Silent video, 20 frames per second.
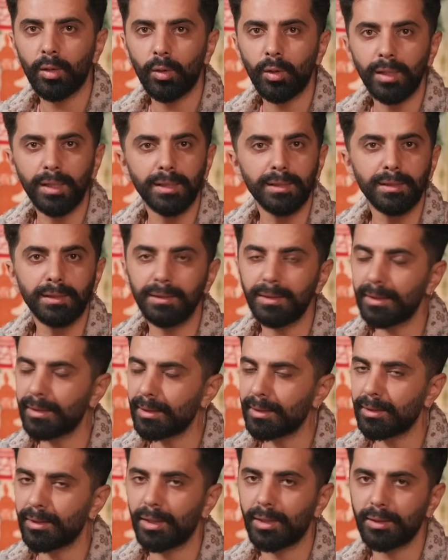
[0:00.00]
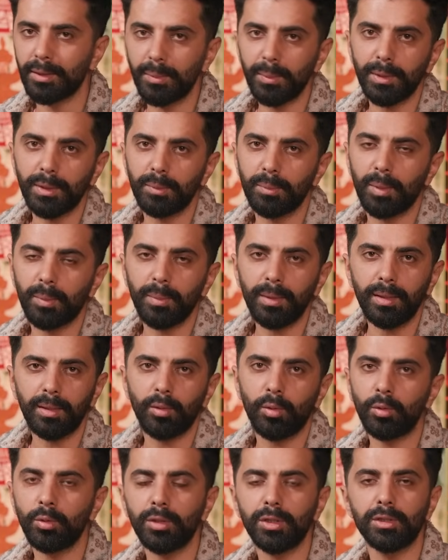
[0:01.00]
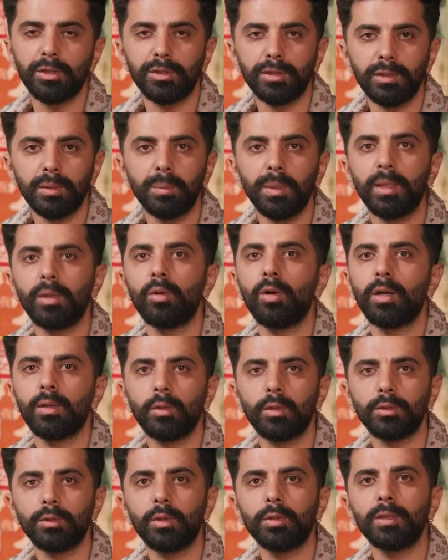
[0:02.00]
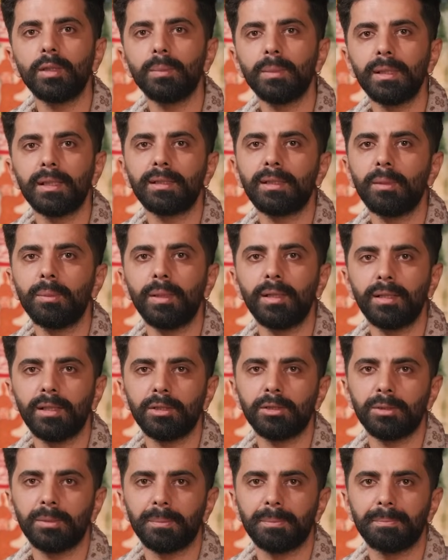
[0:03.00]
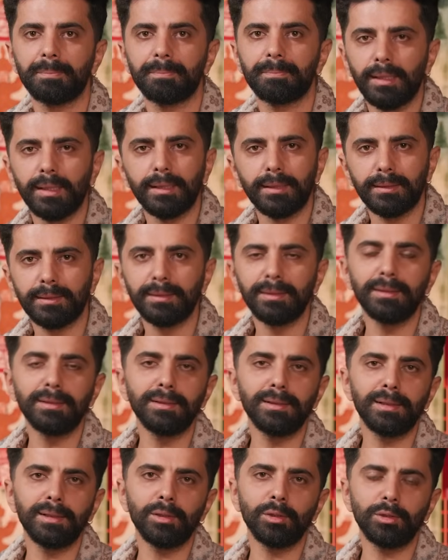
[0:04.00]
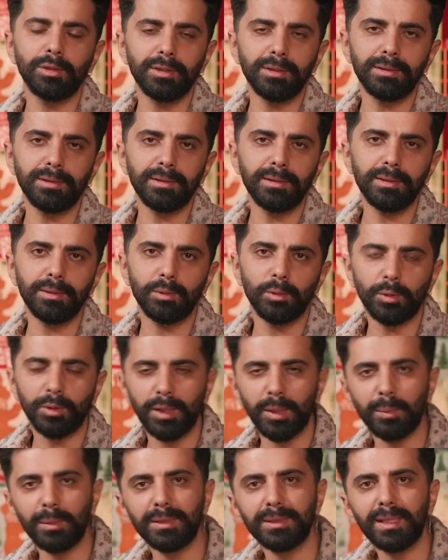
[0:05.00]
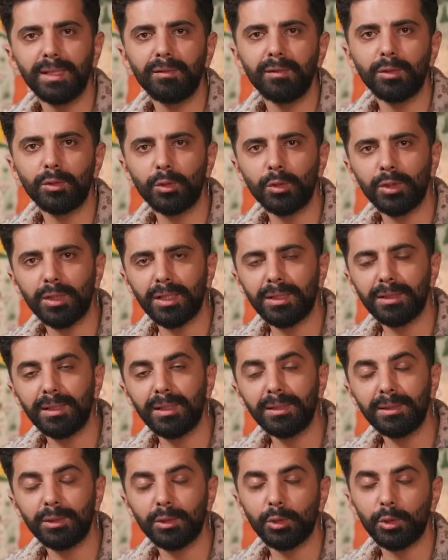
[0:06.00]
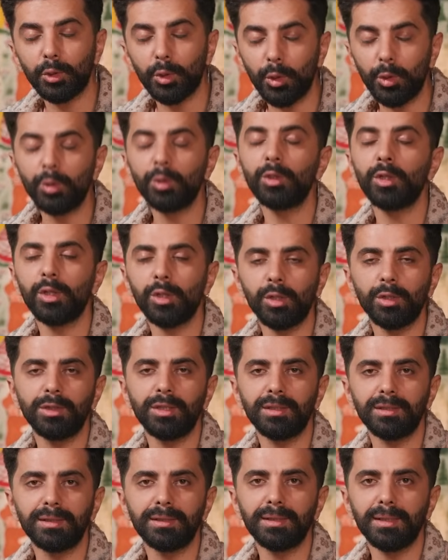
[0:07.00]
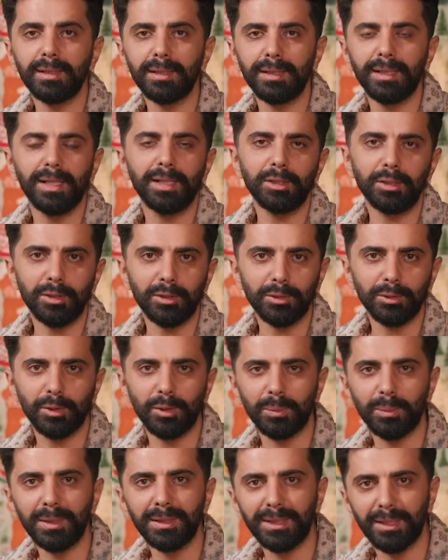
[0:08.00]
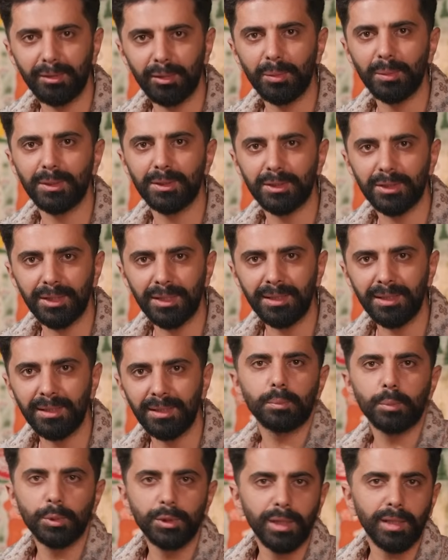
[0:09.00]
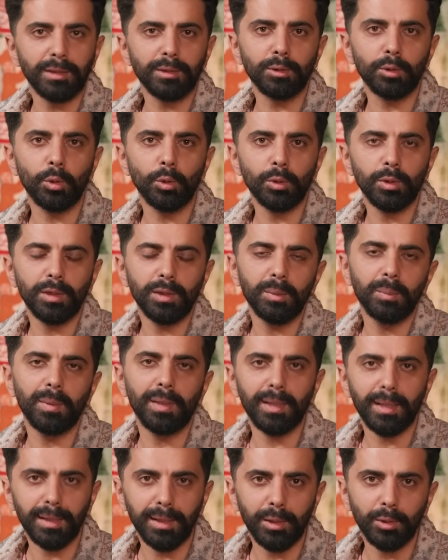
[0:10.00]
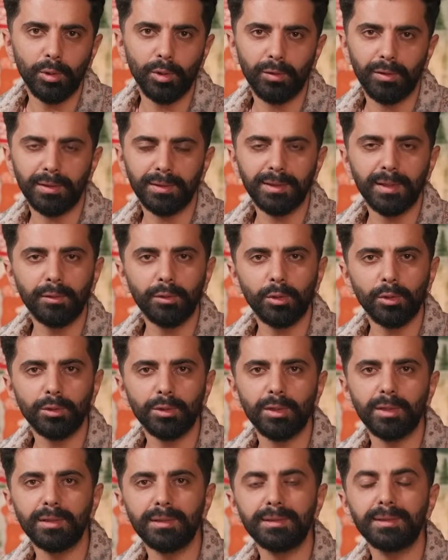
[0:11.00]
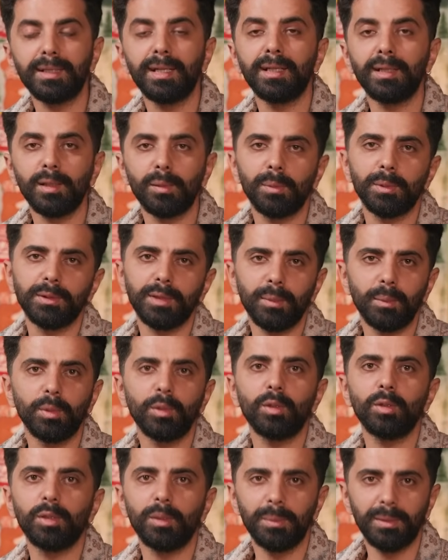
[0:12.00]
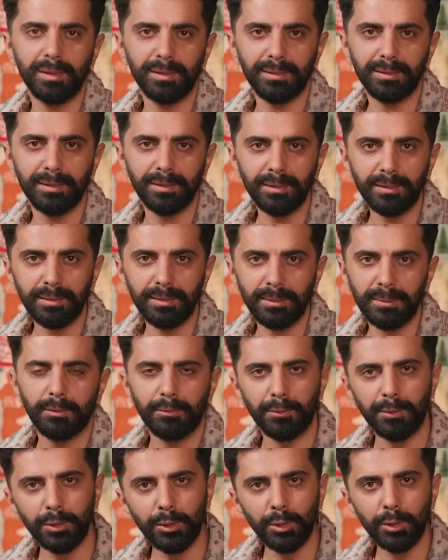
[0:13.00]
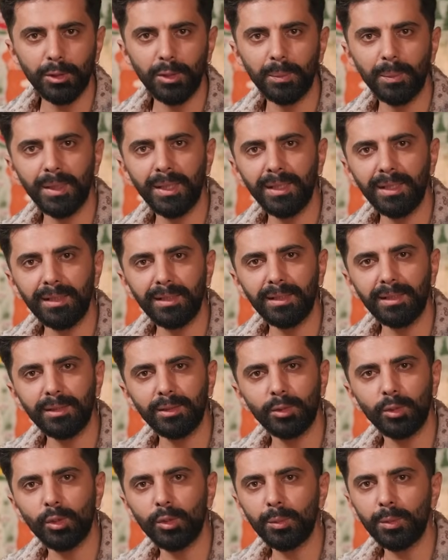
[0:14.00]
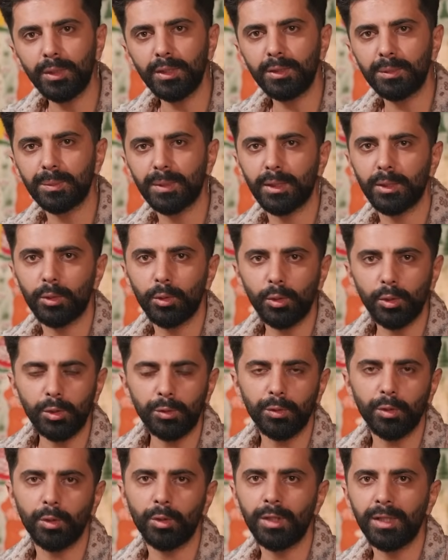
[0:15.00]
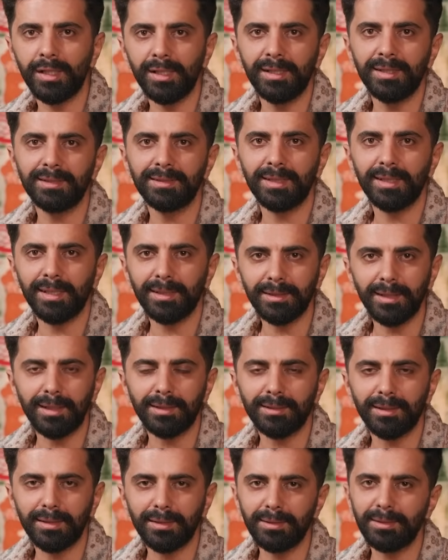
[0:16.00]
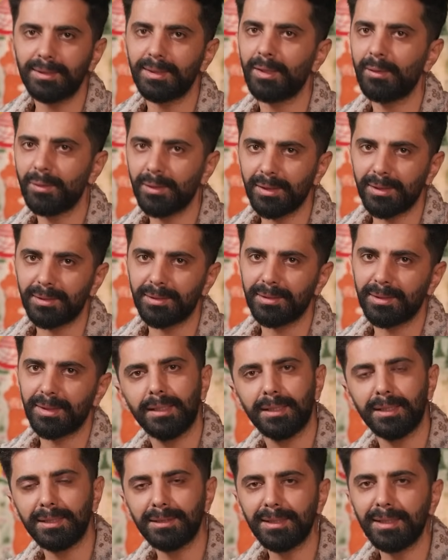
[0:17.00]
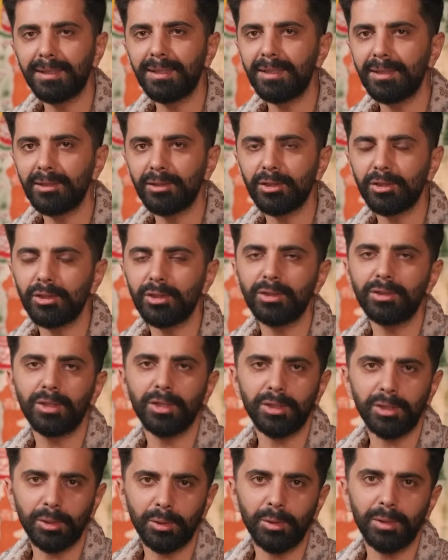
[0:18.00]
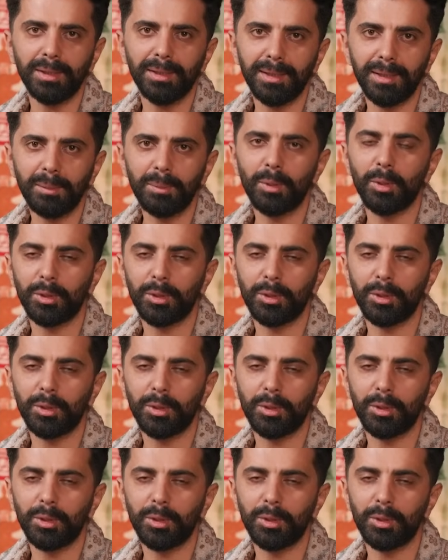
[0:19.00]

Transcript: O kadının ne dediğini anlamadım ama onun acısını ben o an orada onunla birlikte paylaştım. Sınırların ötesi ülkemizden ve dünyadan görünen ötesinde karşınızda olmaya devam edecek. Bu tarz konuları merak ediyor ve seviyorsanız kanalımıza abone olabilirsiniz. Videoyu da beğenerek yorum kısmına görüş ve önerilerinizi yazarsanız seviniriz. İzlediğiniz için teşekkür ederim.